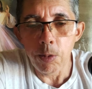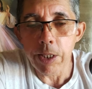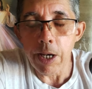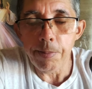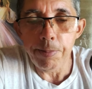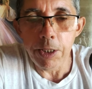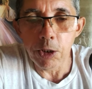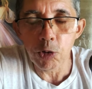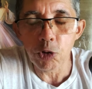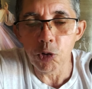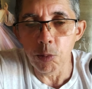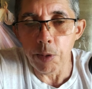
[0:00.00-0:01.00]
que
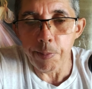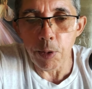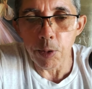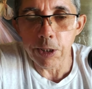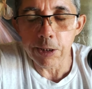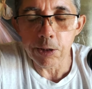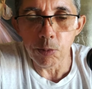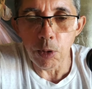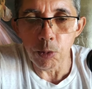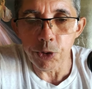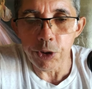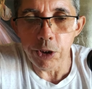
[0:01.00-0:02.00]
habito sob a proteção
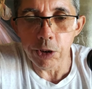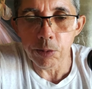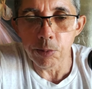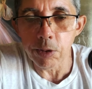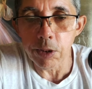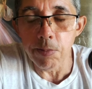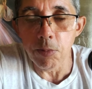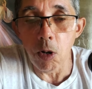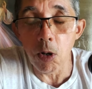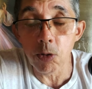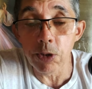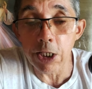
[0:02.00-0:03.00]
do Altíssimo, que
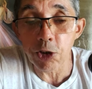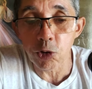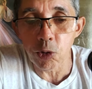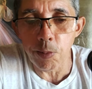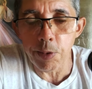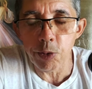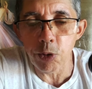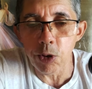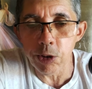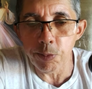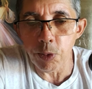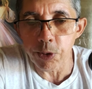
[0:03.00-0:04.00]
moro na sombra do
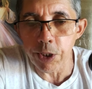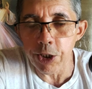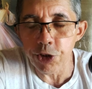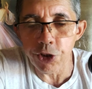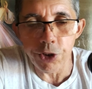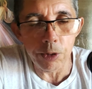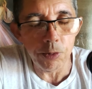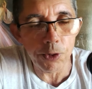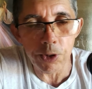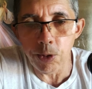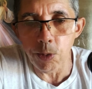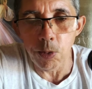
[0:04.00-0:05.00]
Onipotente, digo:
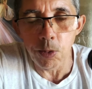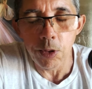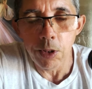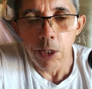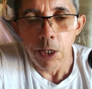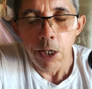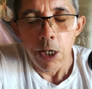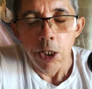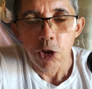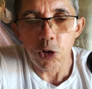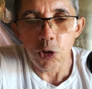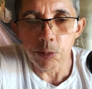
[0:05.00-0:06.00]
Senhor,
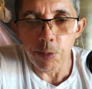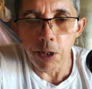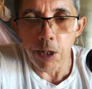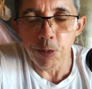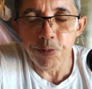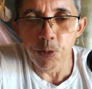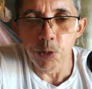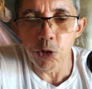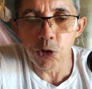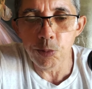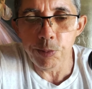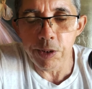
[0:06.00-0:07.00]
sois meu
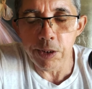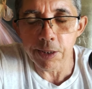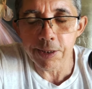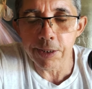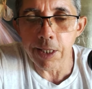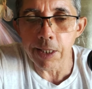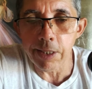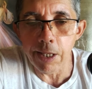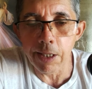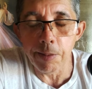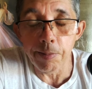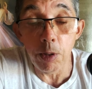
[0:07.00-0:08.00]
refúgio, minha
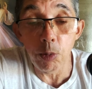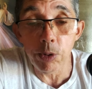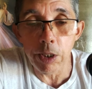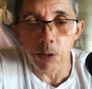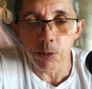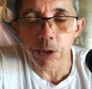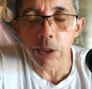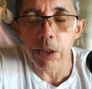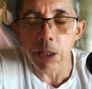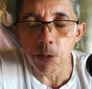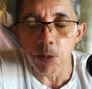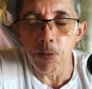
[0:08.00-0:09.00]
cidadela, meu Deus em
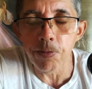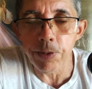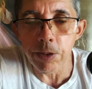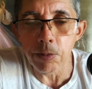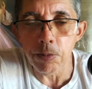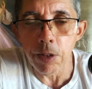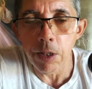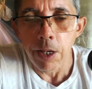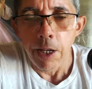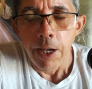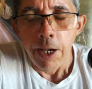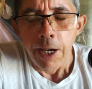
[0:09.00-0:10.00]
que eu confio.
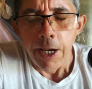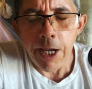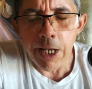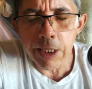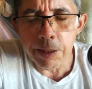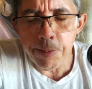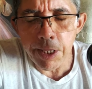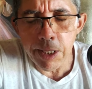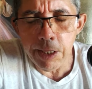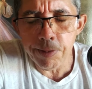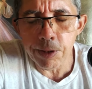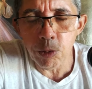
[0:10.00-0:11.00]
Ele que me
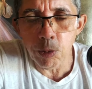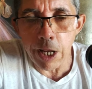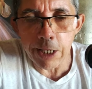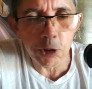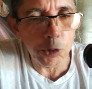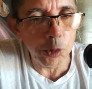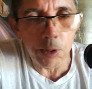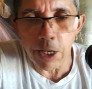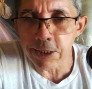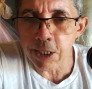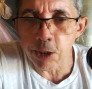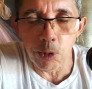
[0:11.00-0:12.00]
livra do laço do
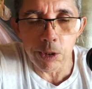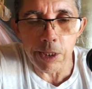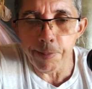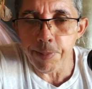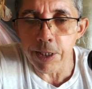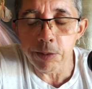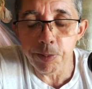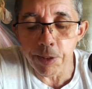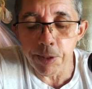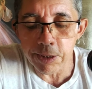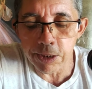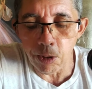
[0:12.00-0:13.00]
caçador e da peste
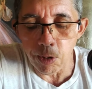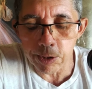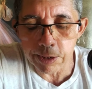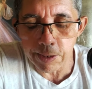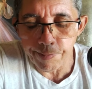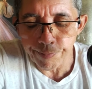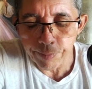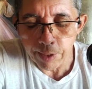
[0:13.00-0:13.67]
perniciosa.